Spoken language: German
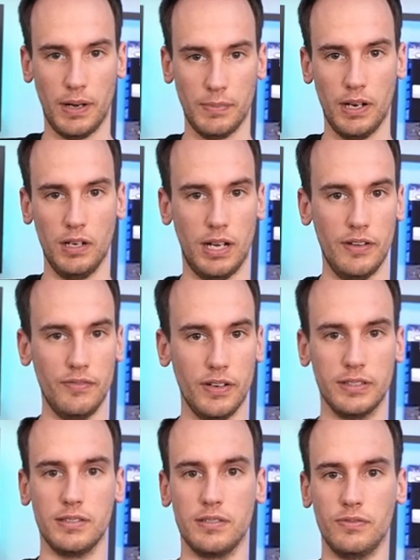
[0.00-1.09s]
Mal einfach
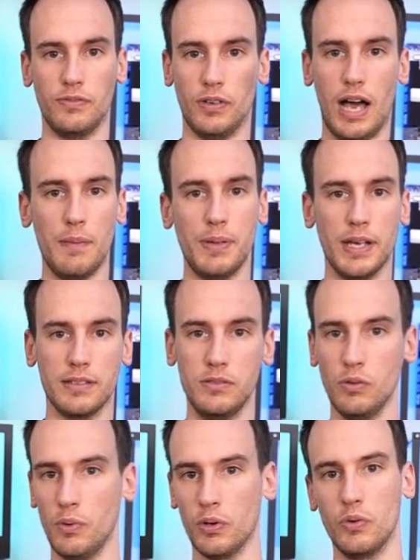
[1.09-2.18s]
das von Apex
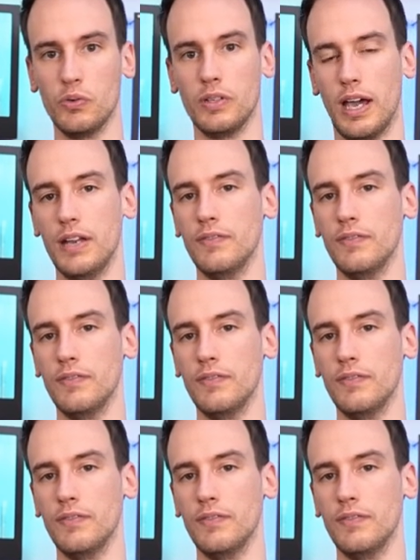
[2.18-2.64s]
Nürburgring unten rein,